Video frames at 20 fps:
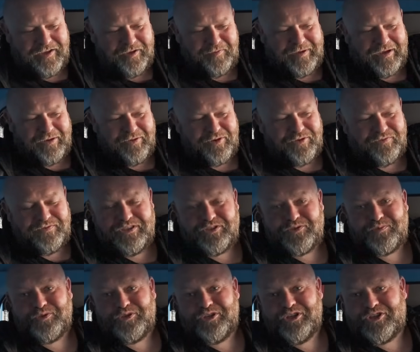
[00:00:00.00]
i miały
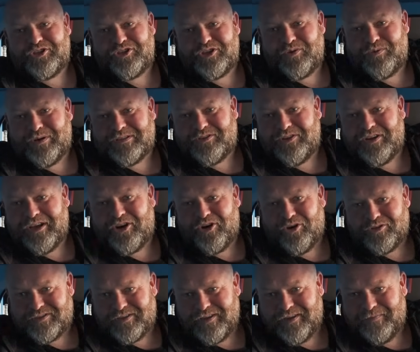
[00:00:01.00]
również później jeszcze kładzone
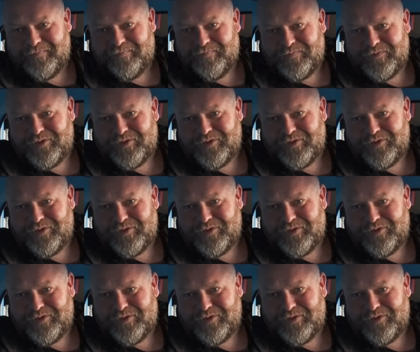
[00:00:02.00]
koce,